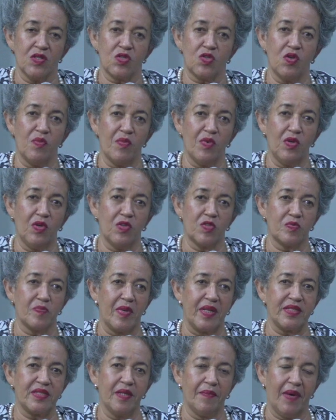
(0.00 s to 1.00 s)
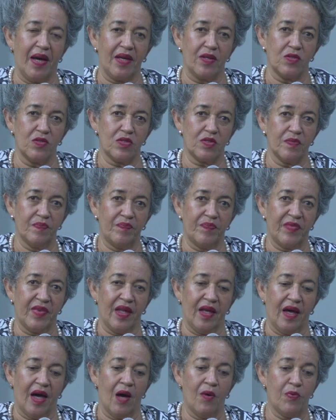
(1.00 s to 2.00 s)
somos los más llamados
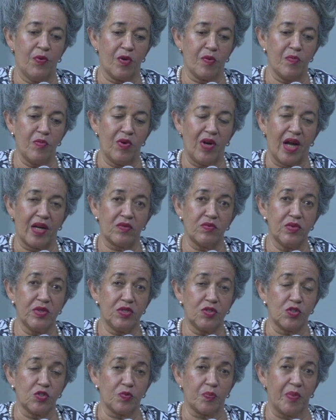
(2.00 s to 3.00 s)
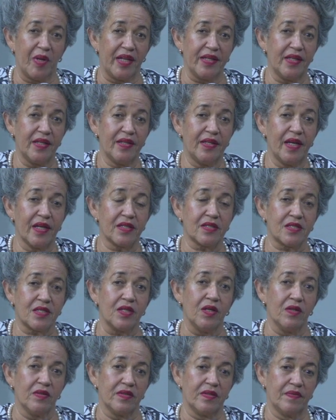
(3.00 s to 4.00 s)
a formular nuestros planes de
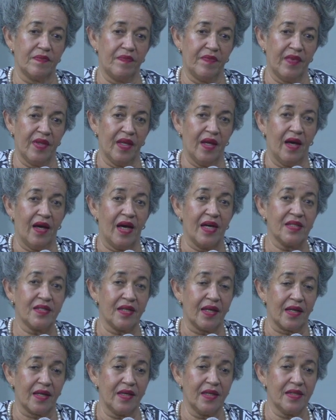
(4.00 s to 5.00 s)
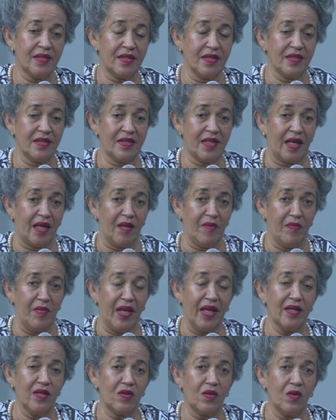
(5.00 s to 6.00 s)
acción, hacerles
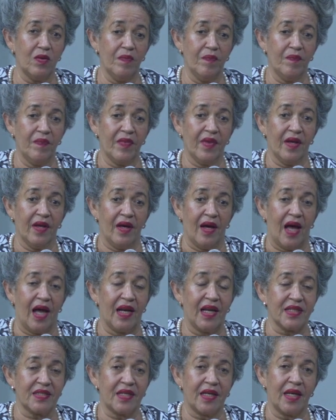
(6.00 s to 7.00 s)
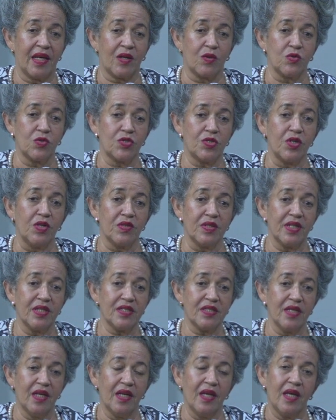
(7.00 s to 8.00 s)
seguimiento a las
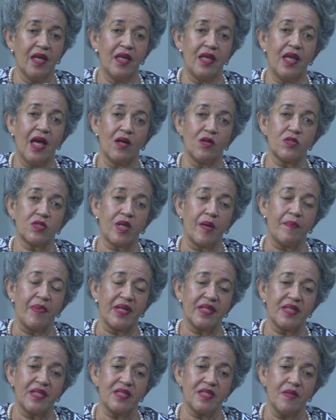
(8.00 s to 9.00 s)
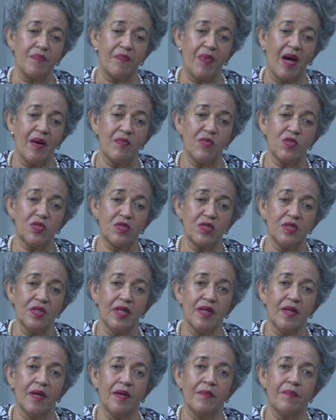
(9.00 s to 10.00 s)
ejecuciones y a los que participamos
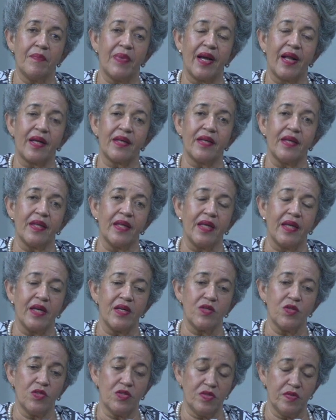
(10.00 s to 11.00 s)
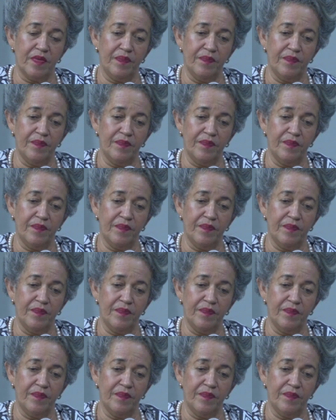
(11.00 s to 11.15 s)
para que de ellos